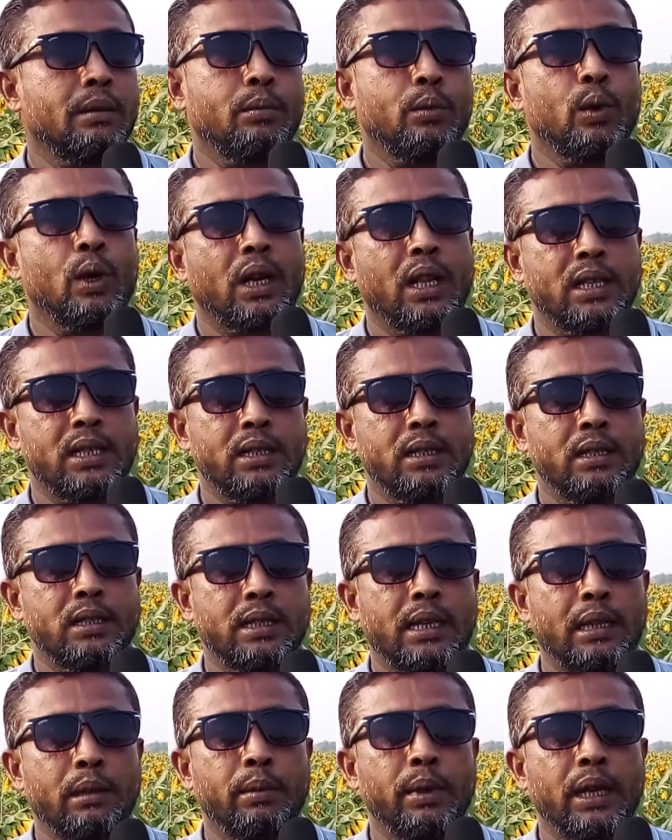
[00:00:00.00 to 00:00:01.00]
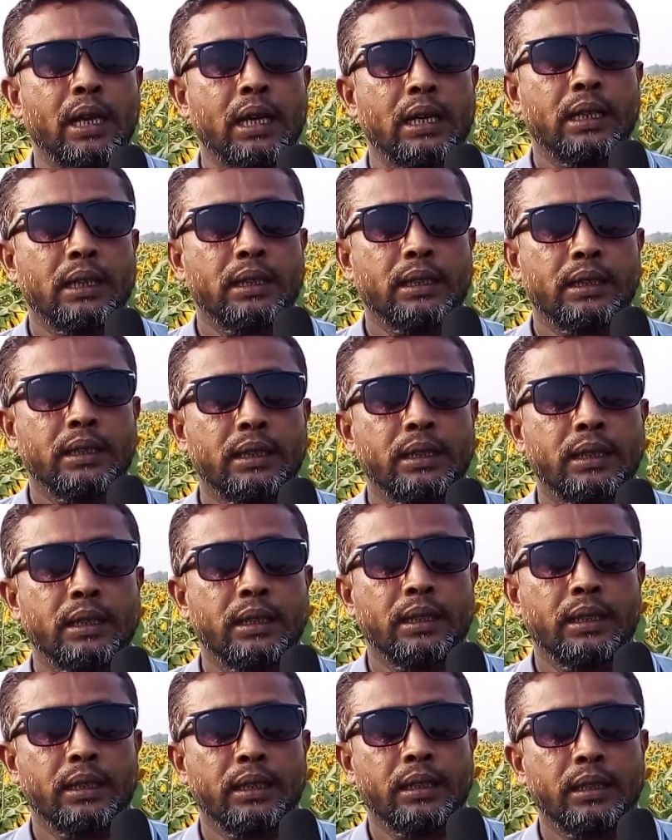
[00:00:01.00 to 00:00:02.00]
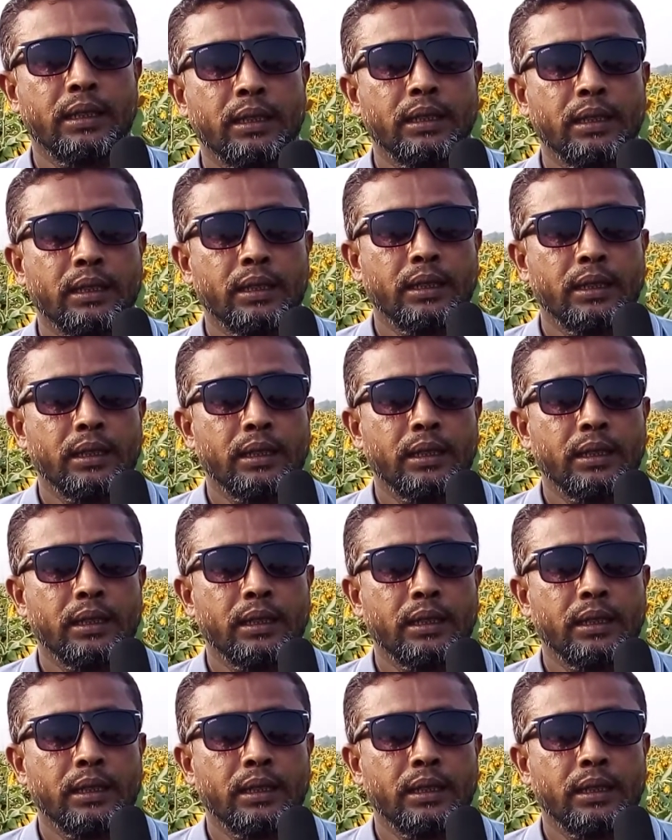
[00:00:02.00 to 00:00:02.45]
পুরোটা সাত বিঘা আচ্ছা আচ্ছা